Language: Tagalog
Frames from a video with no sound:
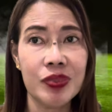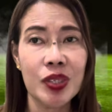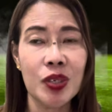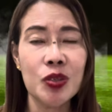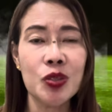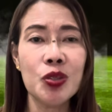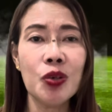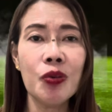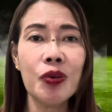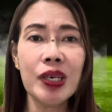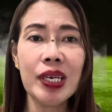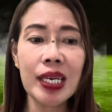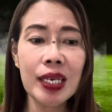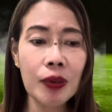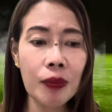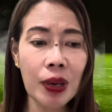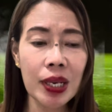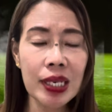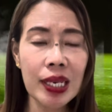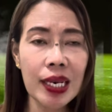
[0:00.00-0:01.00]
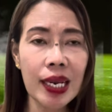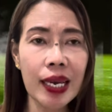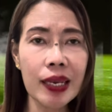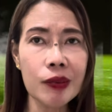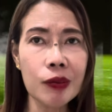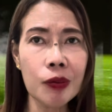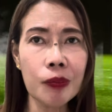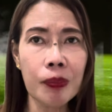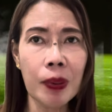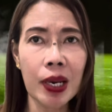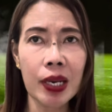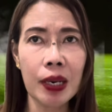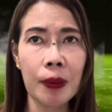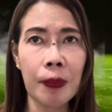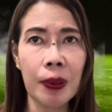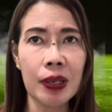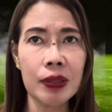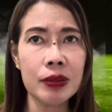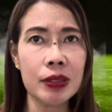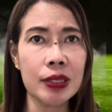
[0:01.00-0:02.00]
So, ginawa nila itong para
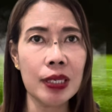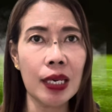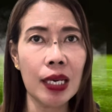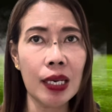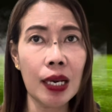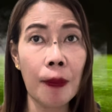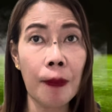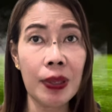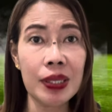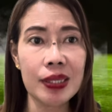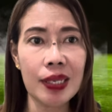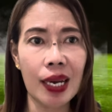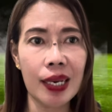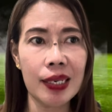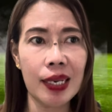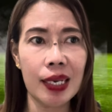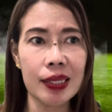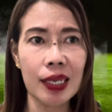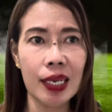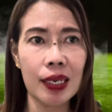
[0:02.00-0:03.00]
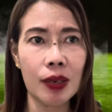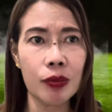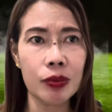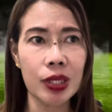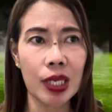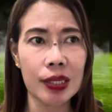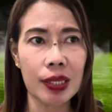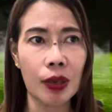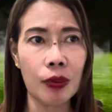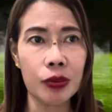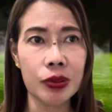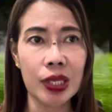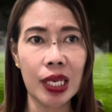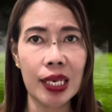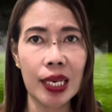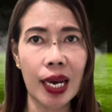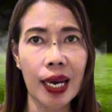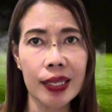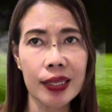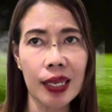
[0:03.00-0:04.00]
bang, sige nga, bantaan natin, akong
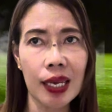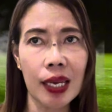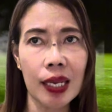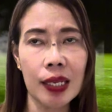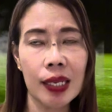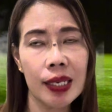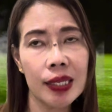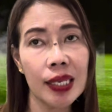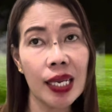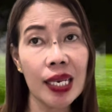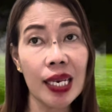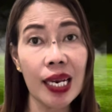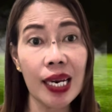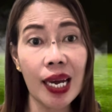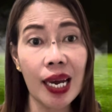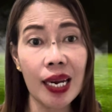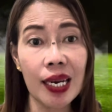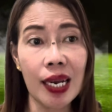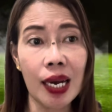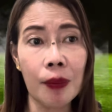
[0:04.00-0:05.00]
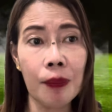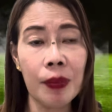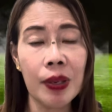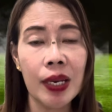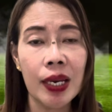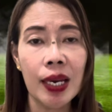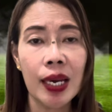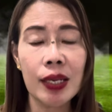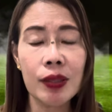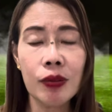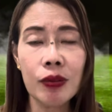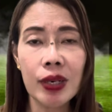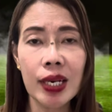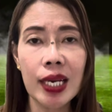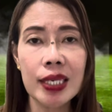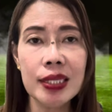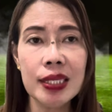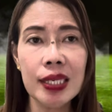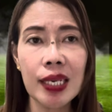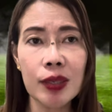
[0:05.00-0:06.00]
tatakutin natin. Hindi nila alam, itong
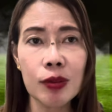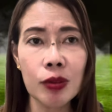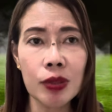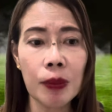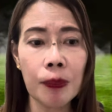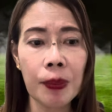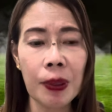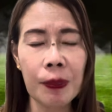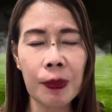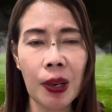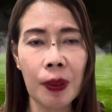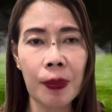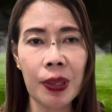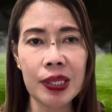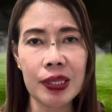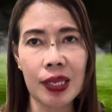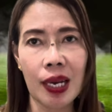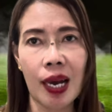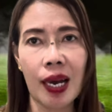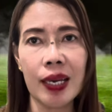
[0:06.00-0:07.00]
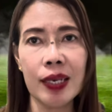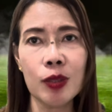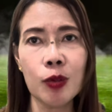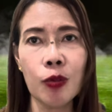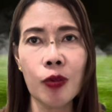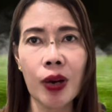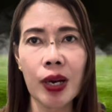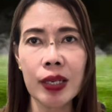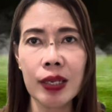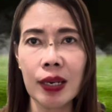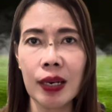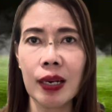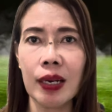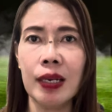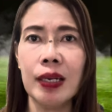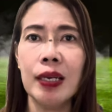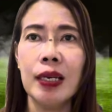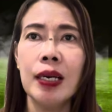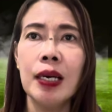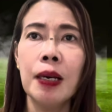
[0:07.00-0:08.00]
klase na ito ng pagbabanta, ito ay uh,
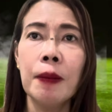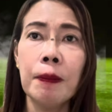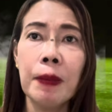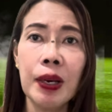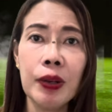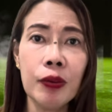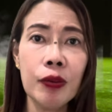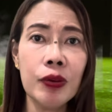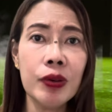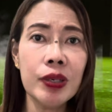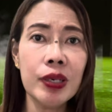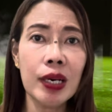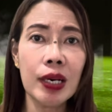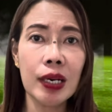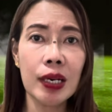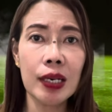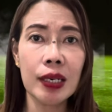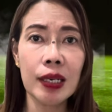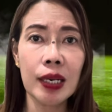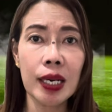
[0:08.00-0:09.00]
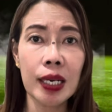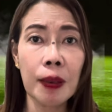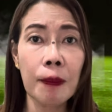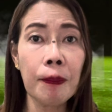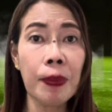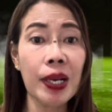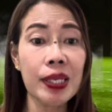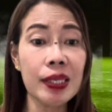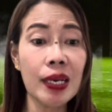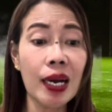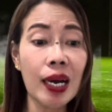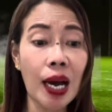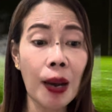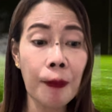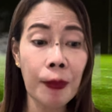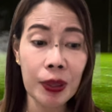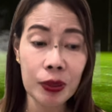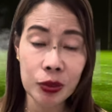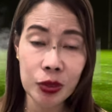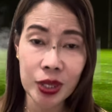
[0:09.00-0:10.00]
merong uh, karampatang
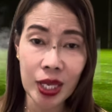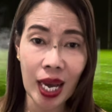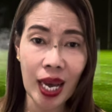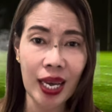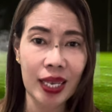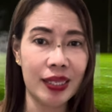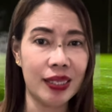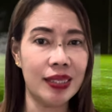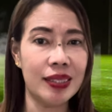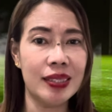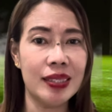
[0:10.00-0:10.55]
kaparusahan.